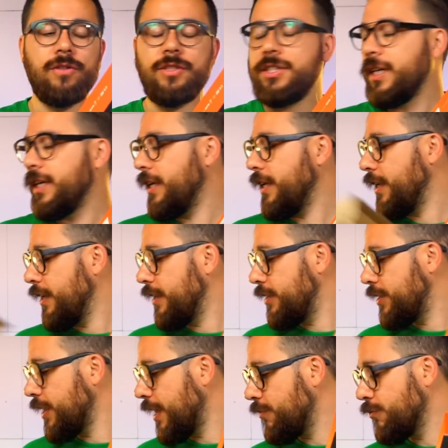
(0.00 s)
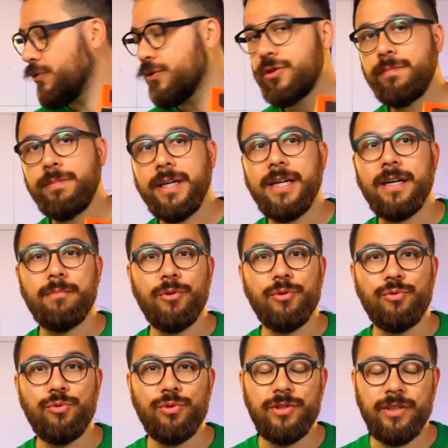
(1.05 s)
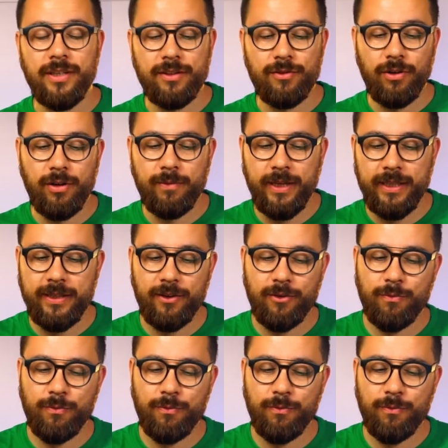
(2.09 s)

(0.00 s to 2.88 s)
Sì, c'è uno speaker Bluetooth naturalmente,